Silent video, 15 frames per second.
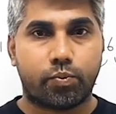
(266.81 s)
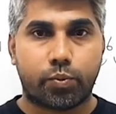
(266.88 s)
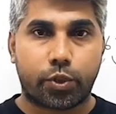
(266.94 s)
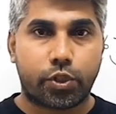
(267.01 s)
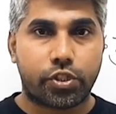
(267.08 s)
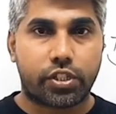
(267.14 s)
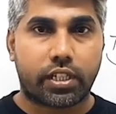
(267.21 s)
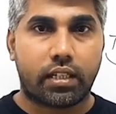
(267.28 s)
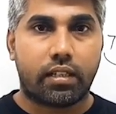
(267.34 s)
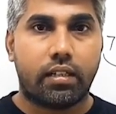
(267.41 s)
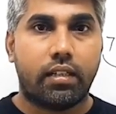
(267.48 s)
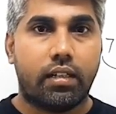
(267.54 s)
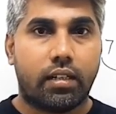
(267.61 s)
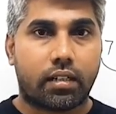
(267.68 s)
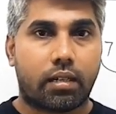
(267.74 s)
புரிஞ்சுங்களா
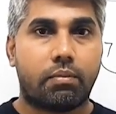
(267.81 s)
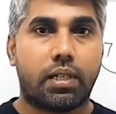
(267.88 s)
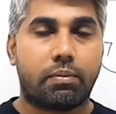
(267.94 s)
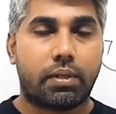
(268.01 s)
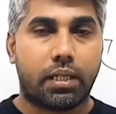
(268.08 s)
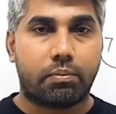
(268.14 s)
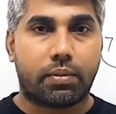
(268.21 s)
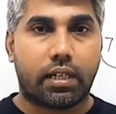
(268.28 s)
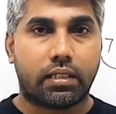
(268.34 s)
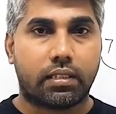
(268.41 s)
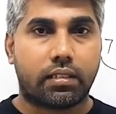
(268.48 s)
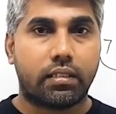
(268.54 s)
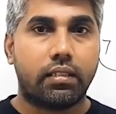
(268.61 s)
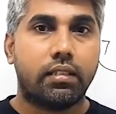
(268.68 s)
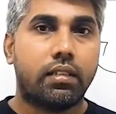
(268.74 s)
கம்பேர் பண்ணி பார்த்துட்டு